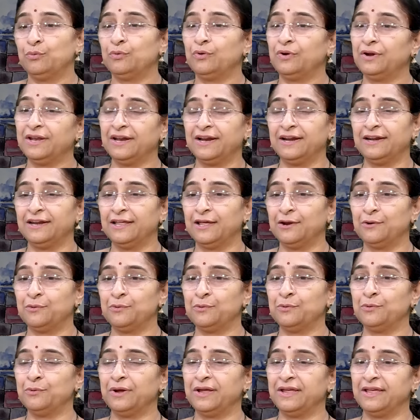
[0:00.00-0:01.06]
రెండు గంట
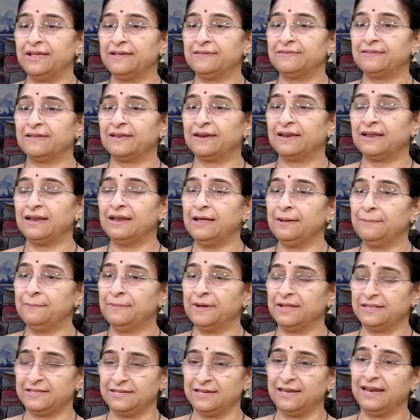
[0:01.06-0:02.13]
రెండు అయ్యేసరికల్లా
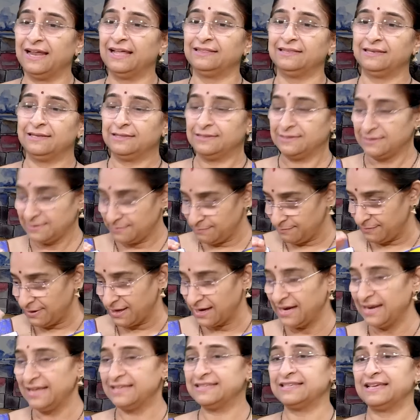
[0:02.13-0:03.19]
మధ్యరాత్రి
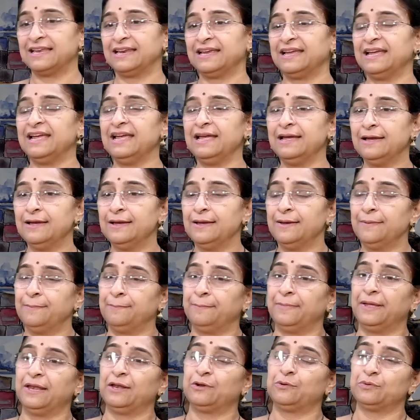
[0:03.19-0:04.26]
మరలేసరికి
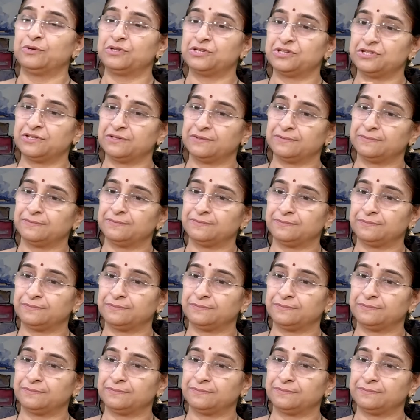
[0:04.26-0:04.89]
మెలకు వచ్చింది